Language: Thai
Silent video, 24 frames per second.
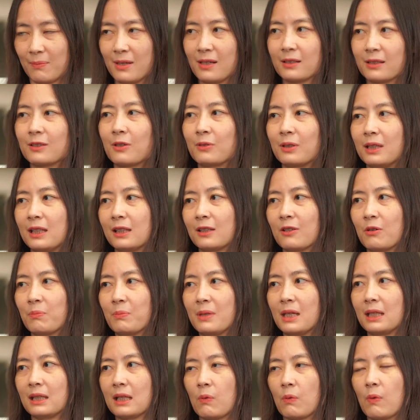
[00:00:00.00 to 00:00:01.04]
เบื้องต้นที่ต้อง
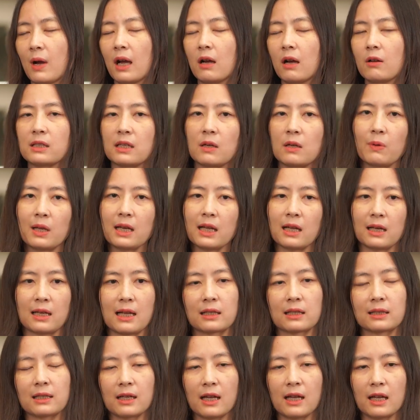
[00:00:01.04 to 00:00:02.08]
มีแต่ว่าเข้าใจว่าห
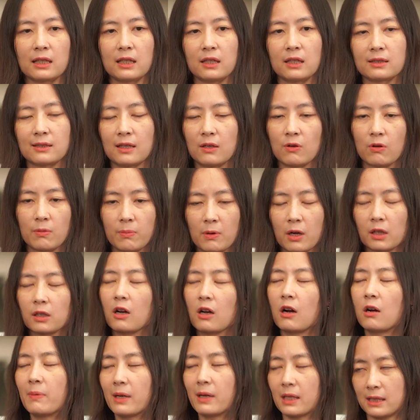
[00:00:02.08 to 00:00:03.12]
ลังๆทั้ง ITCO
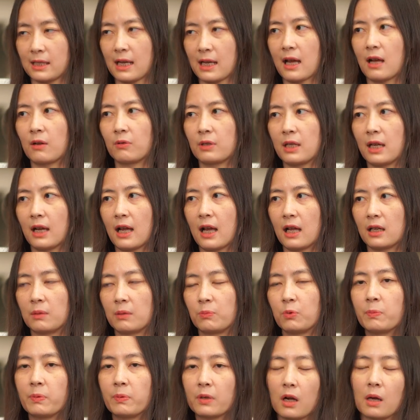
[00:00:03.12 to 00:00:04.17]
portal บางเจ้าเนี่ยค่ะหรือ
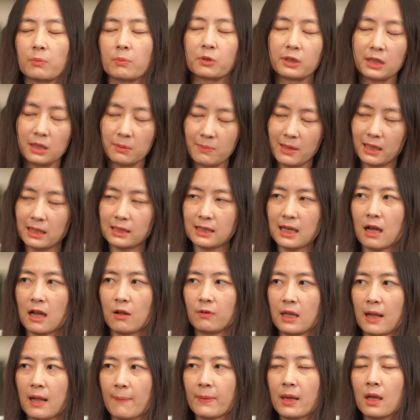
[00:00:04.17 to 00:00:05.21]
ผู้ประกอบธุรกิจบางเจ้า
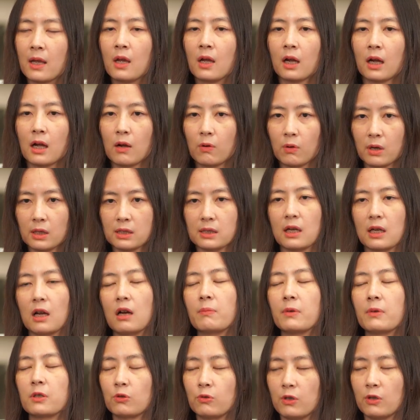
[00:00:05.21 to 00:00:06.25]
เนี่ยเขาก็จะเข้า
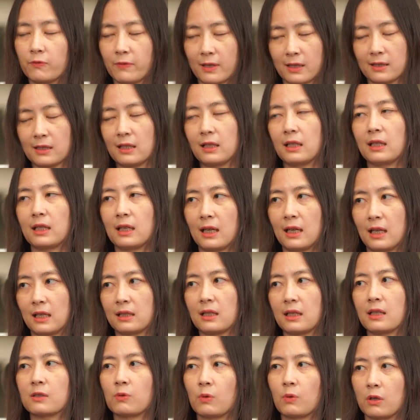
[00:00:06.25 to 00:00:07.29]
มาช่วย facilitate
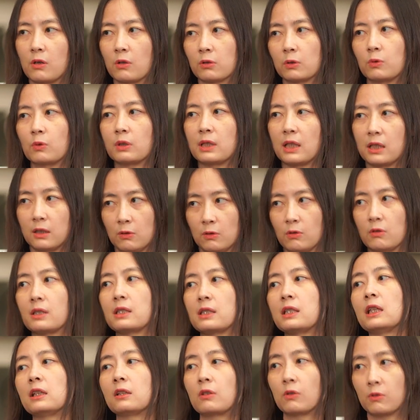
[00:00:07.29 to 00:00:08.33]
ในส่วนของตัวเทคโนโล
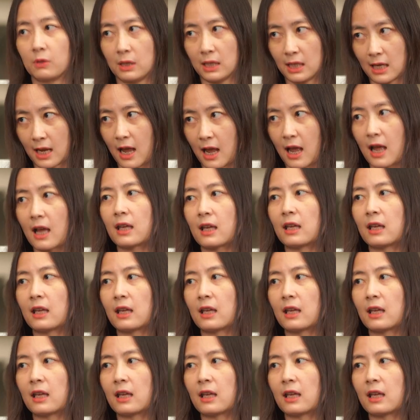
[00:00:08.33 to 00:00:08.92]
ยีตรงนี้ให้